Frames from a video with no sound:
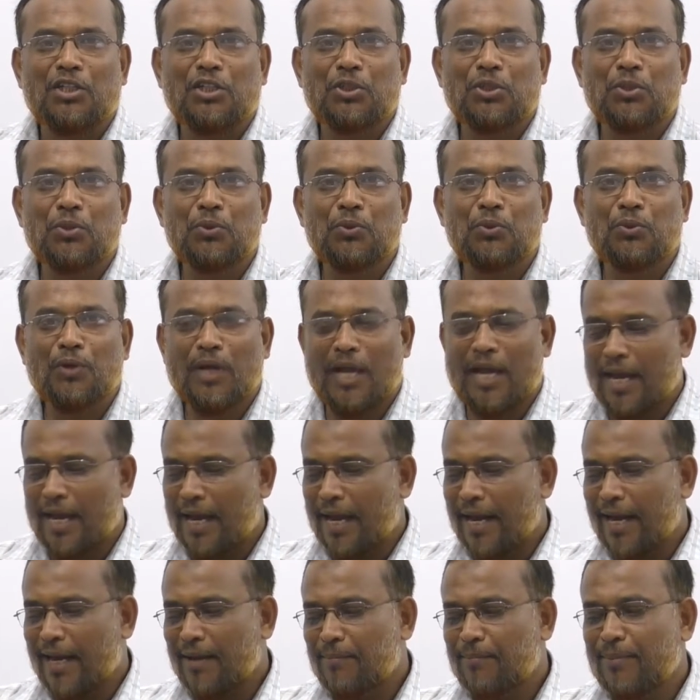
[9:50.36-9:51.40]
শুধু
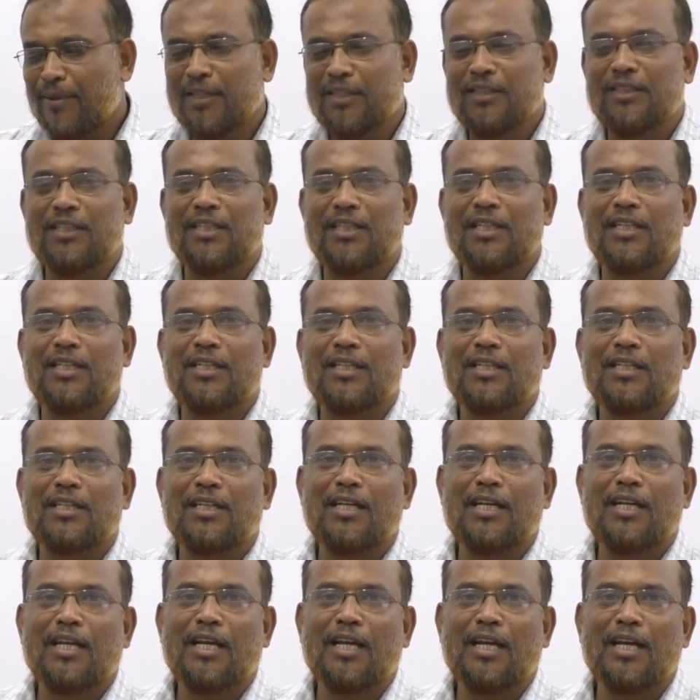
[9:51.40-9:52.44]
এক ব্যক্তির
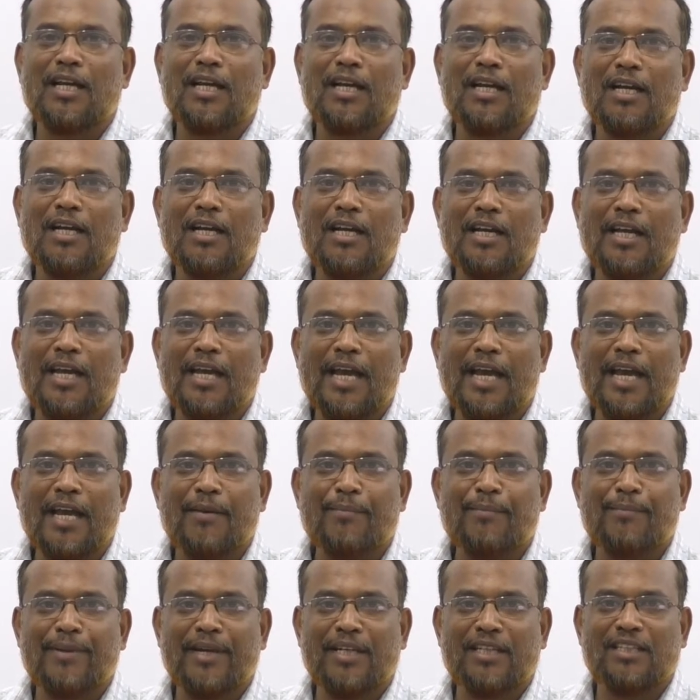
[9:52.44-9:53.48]
এক
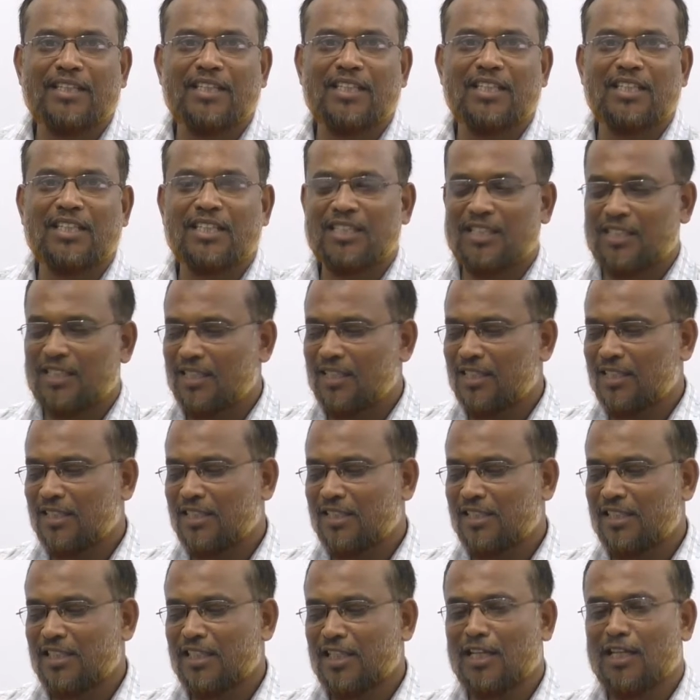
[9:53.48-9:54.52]
ব্যক্তির
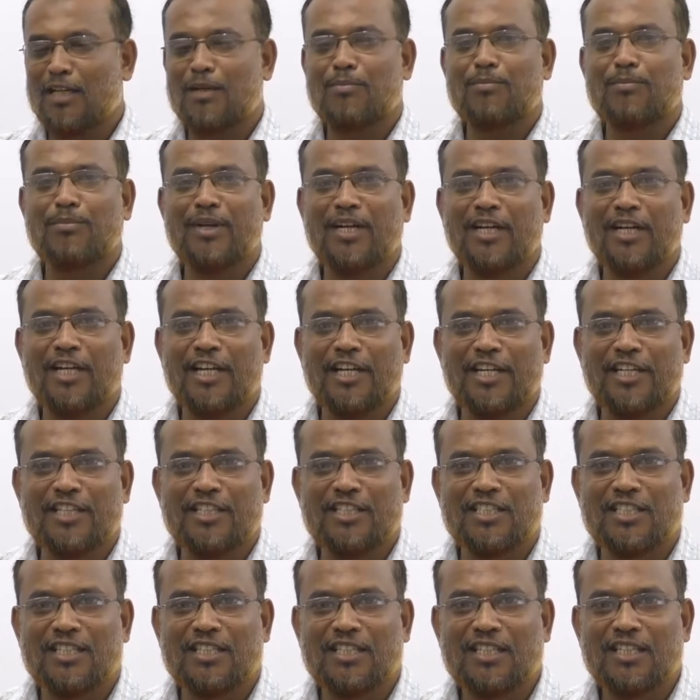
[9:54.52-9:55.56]
যার নাম বিল গেটস
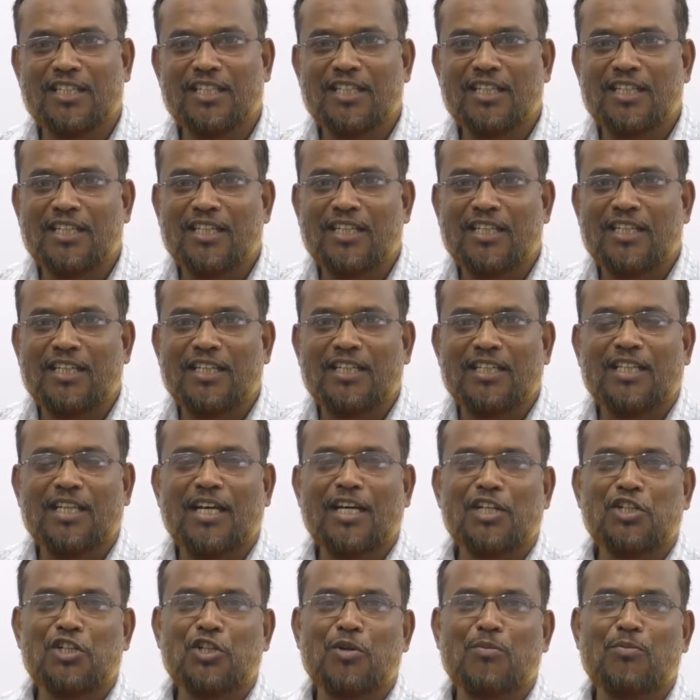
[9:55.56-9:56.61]

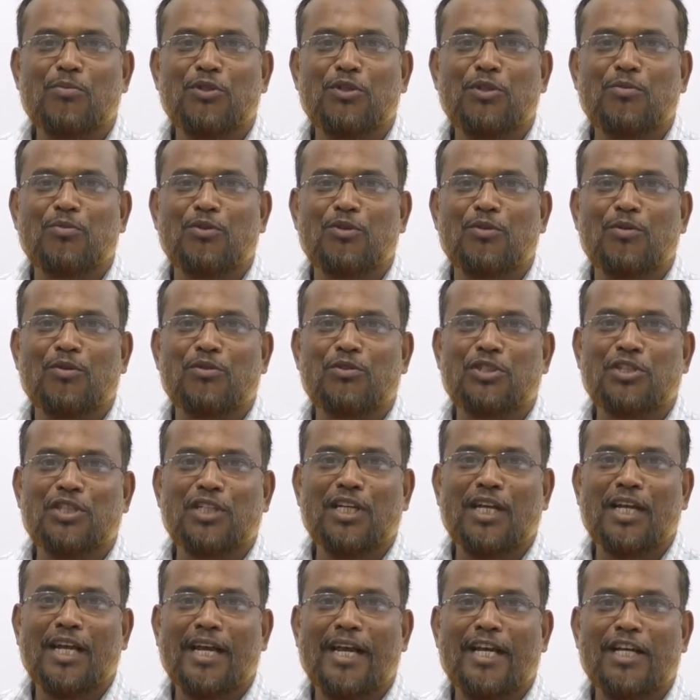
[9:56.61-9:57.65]
তার সম্পদের পরিমাণ হচ্ছে
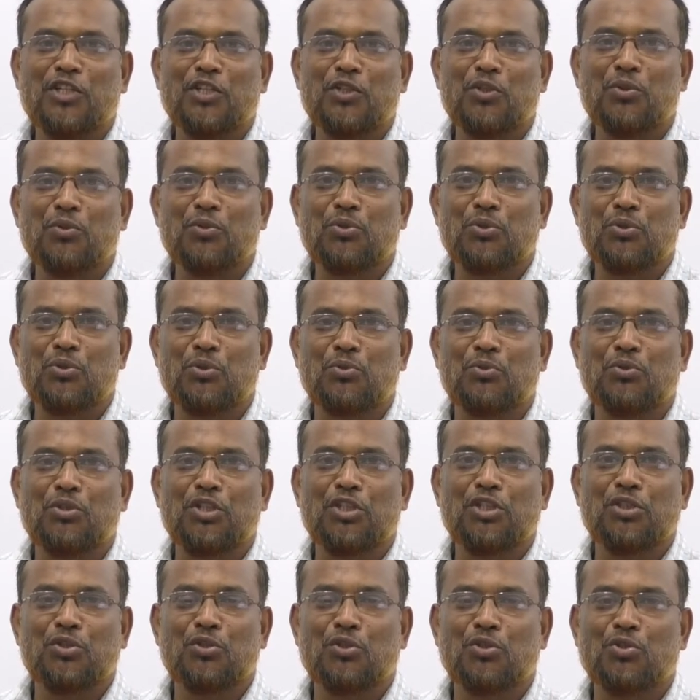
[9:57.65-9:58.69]
একশো
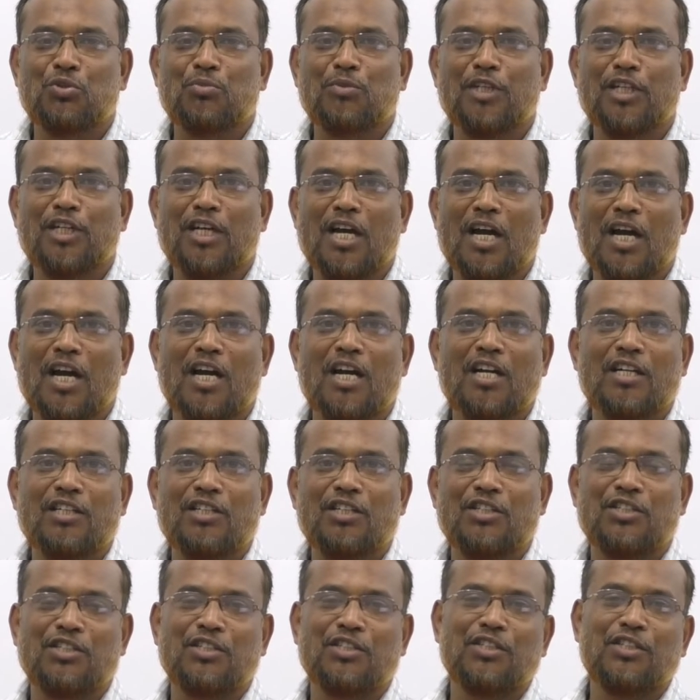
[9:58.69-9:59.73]
চৌত্রিশ দশমিক আট
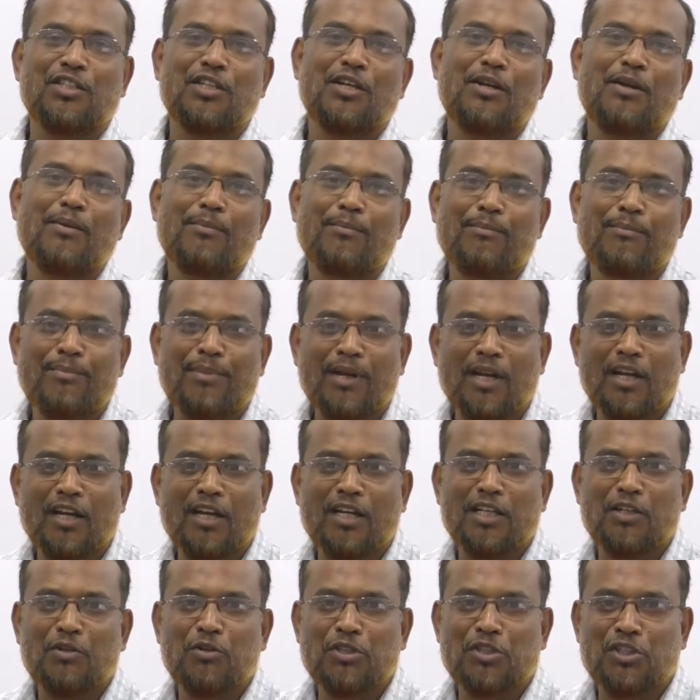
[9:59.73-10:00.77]
বিলিয়ন
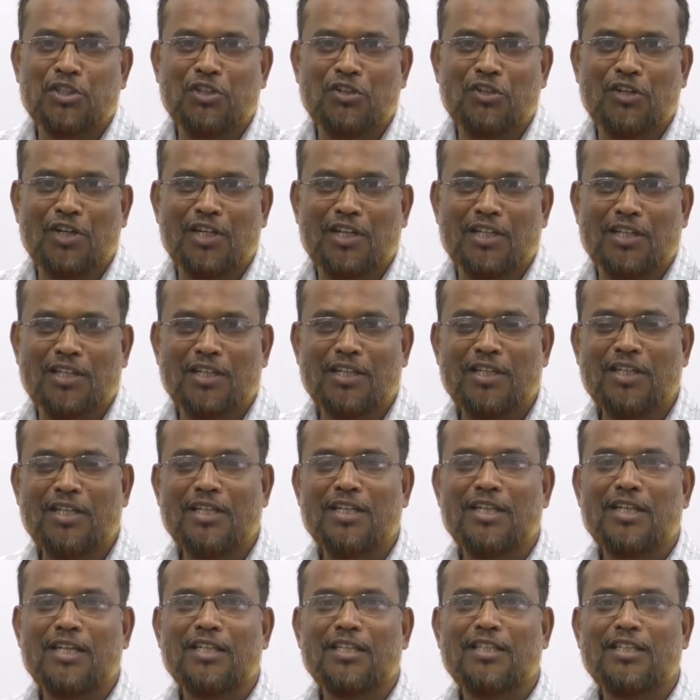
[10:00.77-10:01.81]
ইউএস ডলার
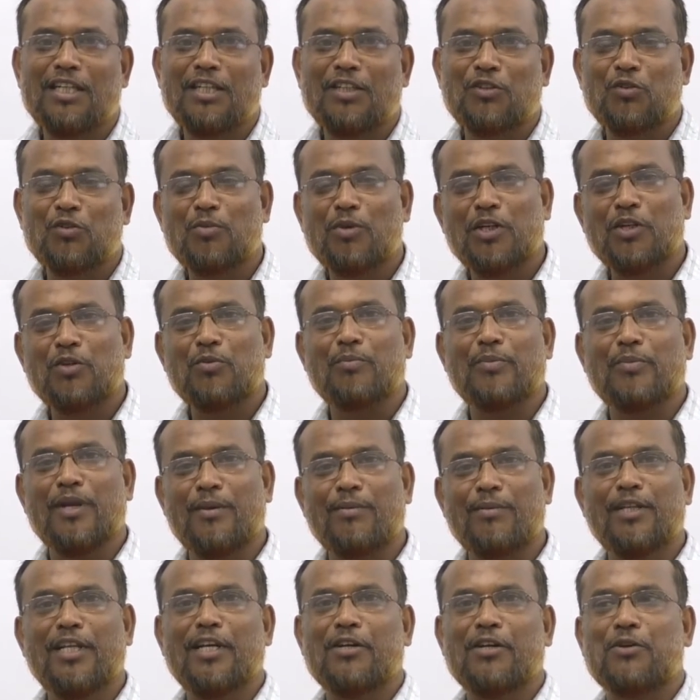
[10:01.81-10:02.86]
তোমরা একটু
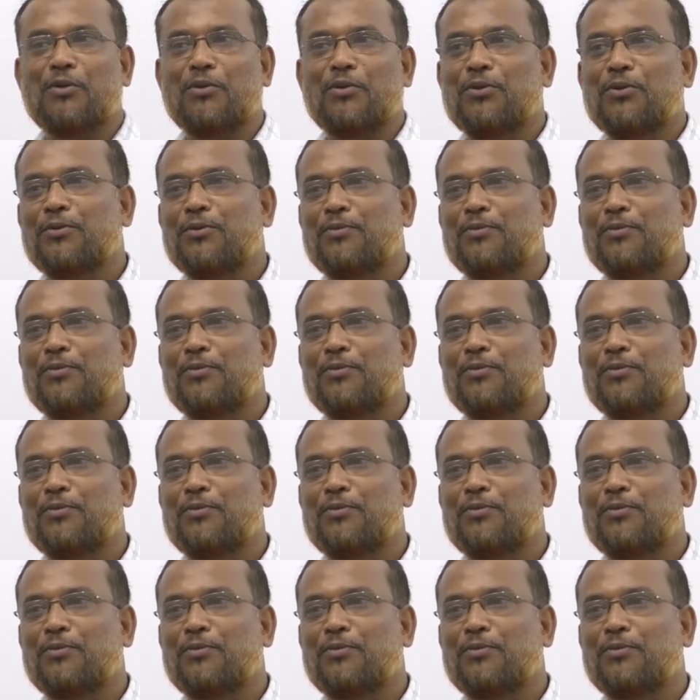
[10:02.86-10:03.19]
ভেবে দেখো